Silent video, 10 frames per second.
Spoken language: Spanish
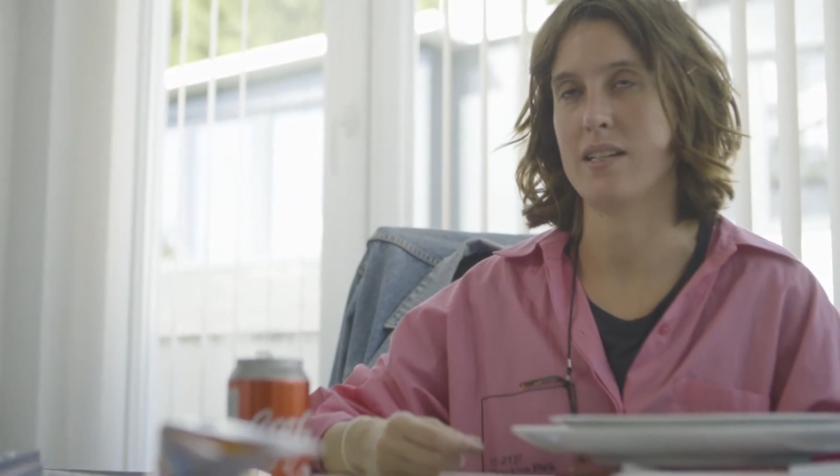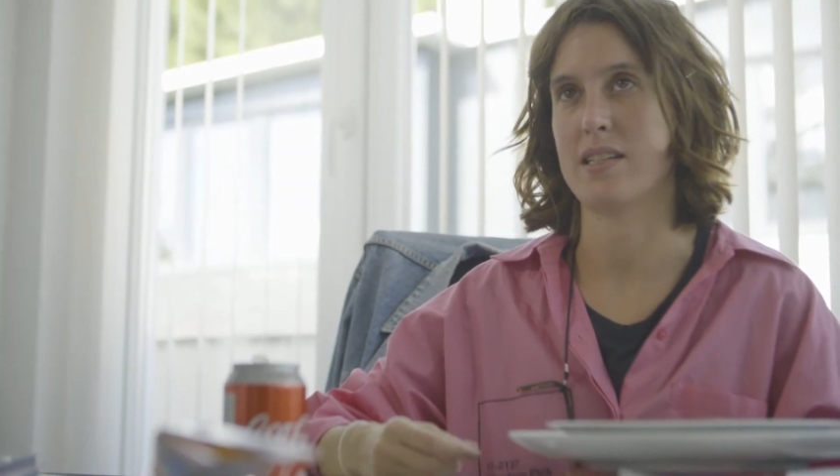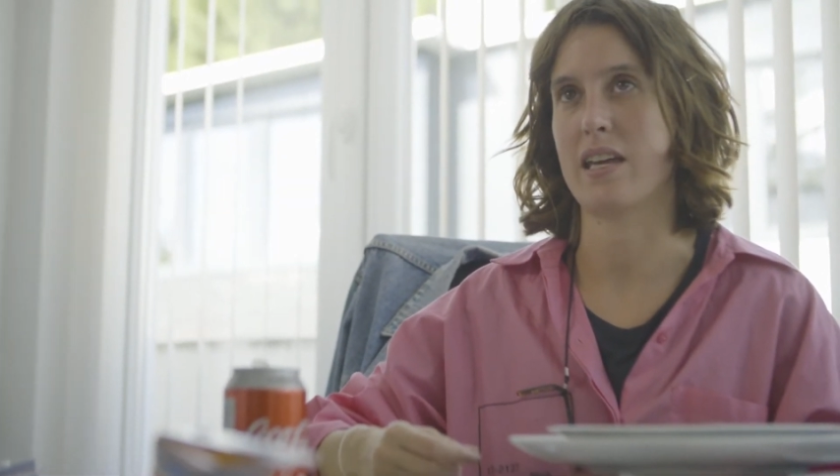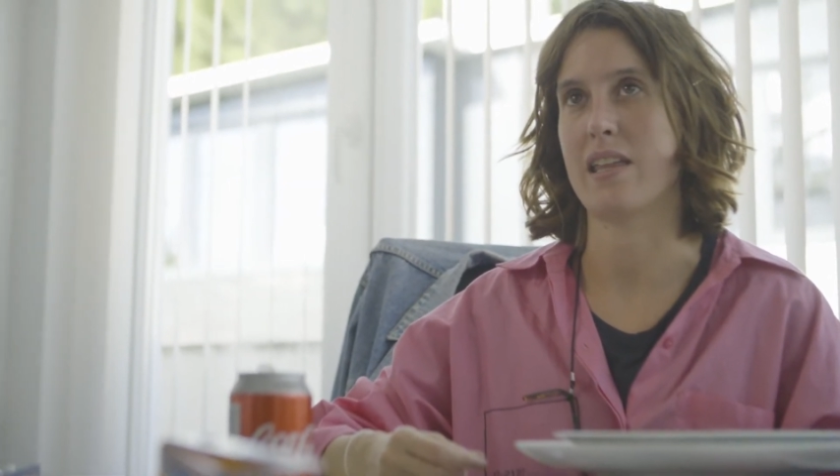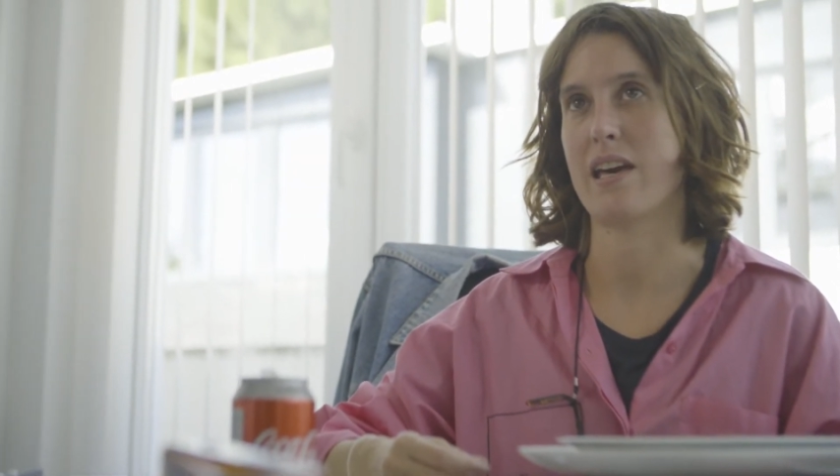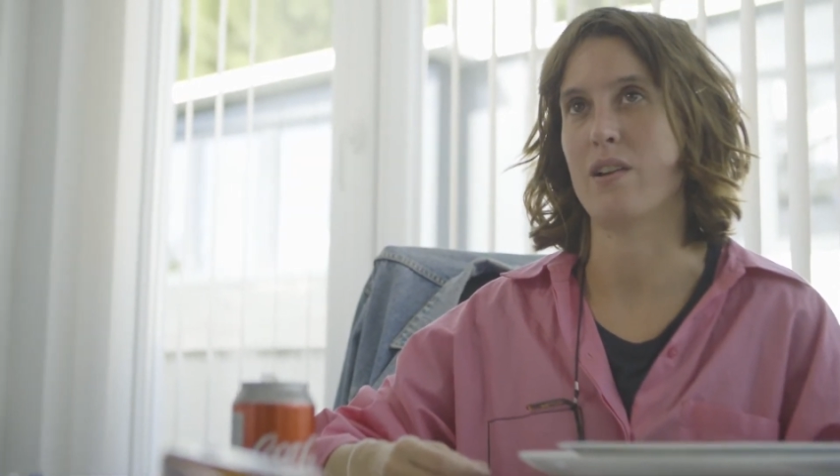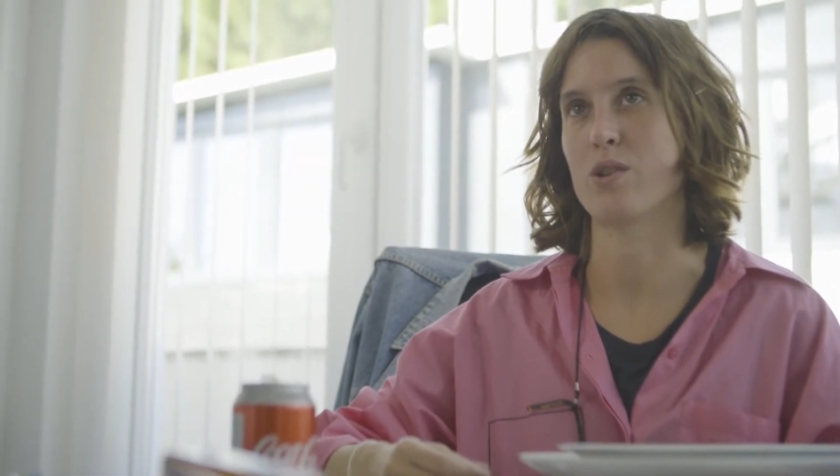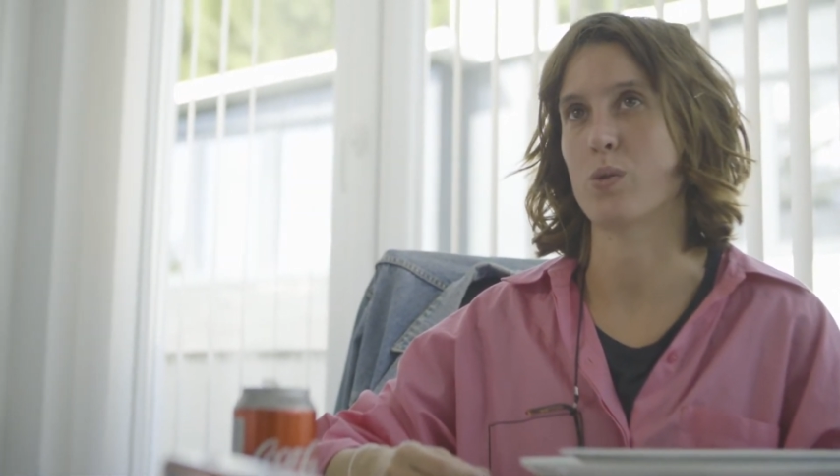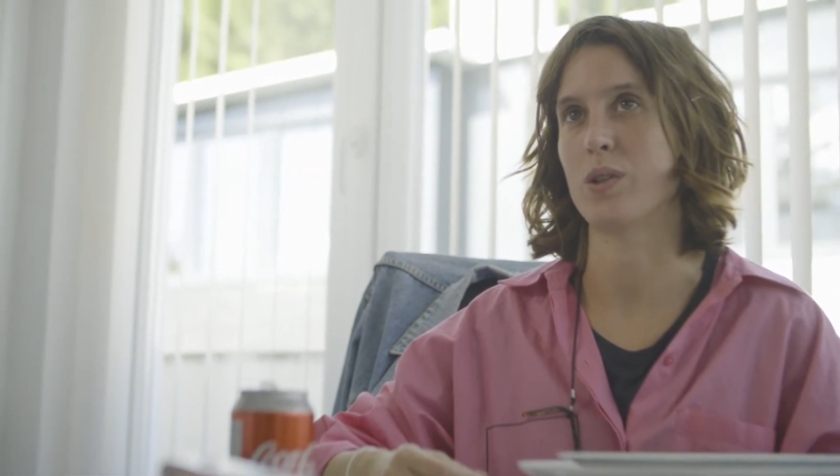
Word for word: esta idea de los